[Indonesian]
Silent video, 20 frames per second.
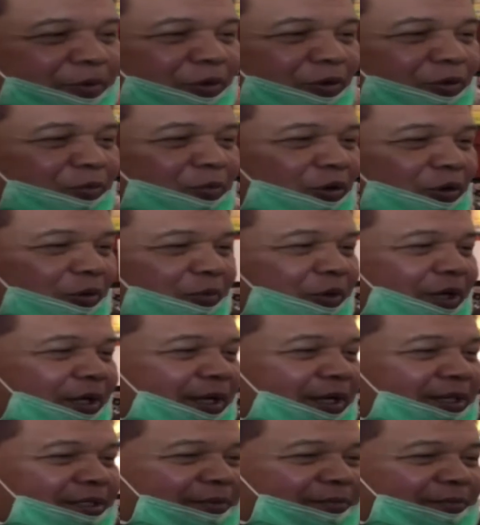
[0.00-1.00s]
forum
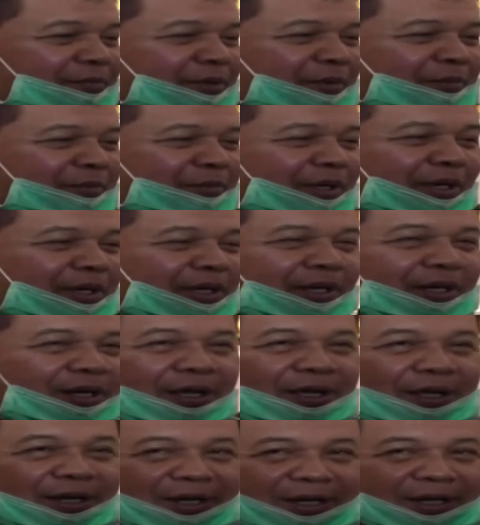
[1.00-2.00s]
komunikasi
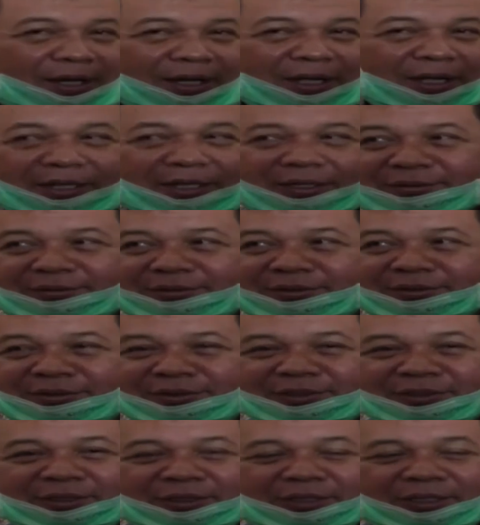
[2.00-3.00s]
pimpinan daerah
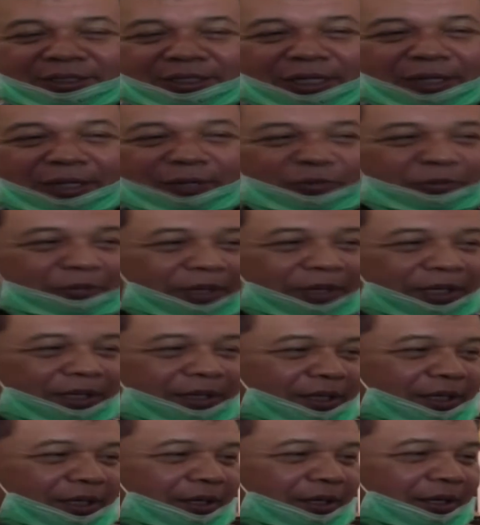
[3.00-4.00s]

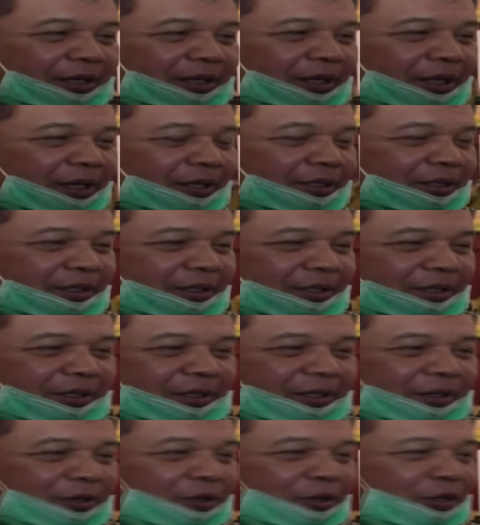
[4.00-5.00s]
kabupaten dan
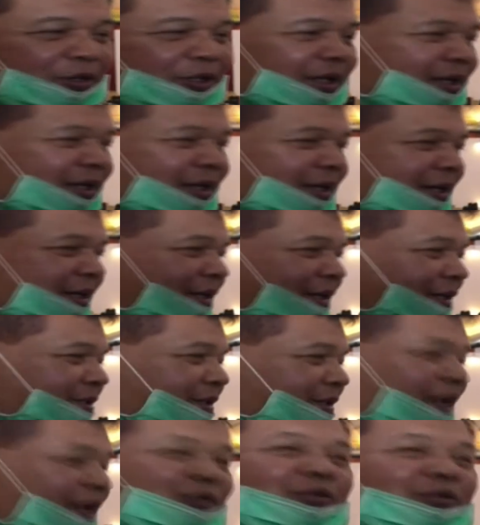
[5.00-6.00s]
kota
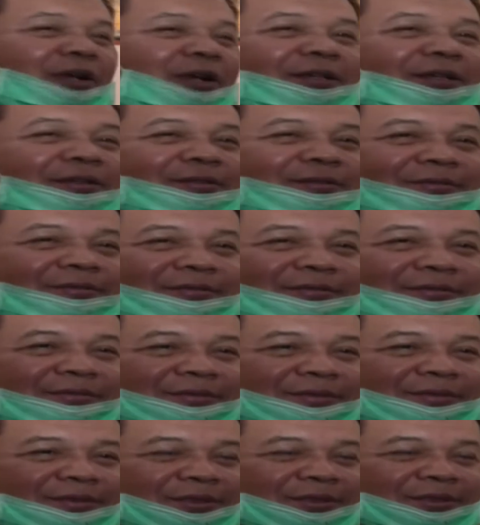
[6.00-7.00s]
disatukan.
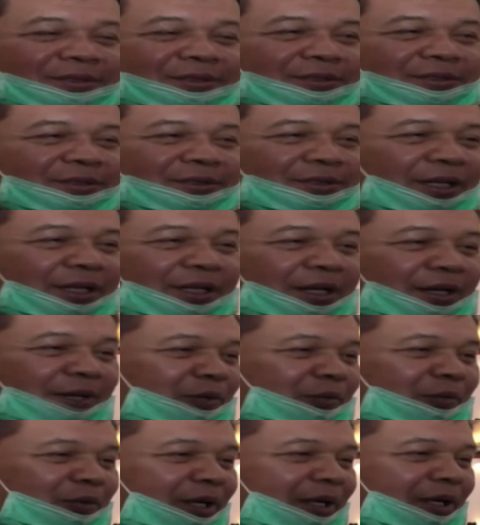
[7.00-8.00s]

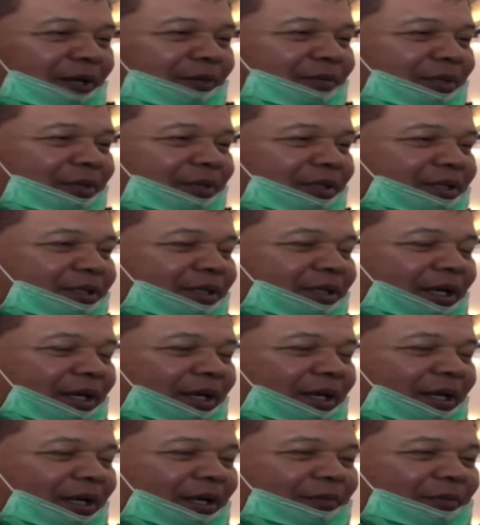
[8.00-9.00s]
Dan ini mudah-mudahan
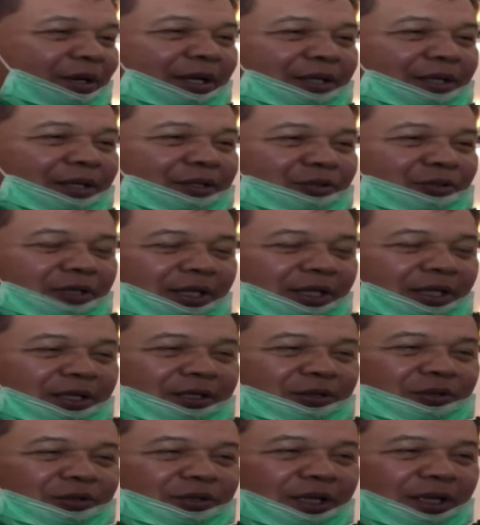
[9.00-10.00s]
bisa
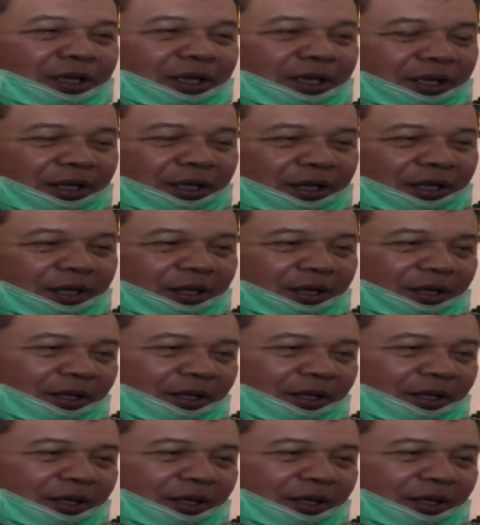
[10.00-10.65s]
berkelanjutan tentunya